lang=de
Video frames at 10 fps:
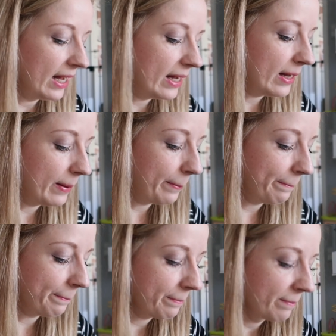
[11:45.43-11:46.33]

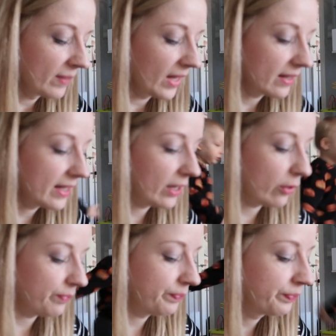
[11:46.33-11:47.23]
Ähm,
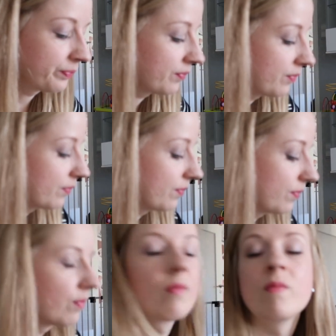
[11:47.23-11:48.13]
genau.
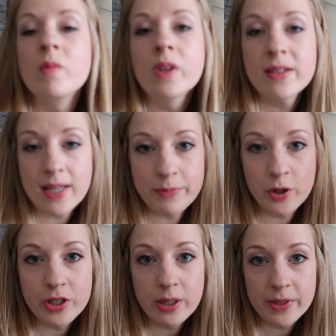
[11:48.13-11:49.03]
Das habt
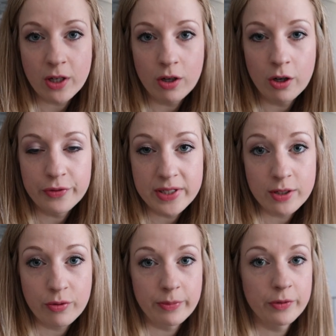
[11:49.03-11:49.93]
ihr euch nämlich auch auf
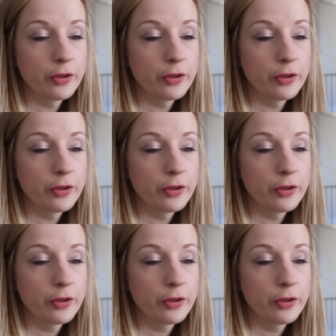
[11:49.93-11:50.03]
Instagram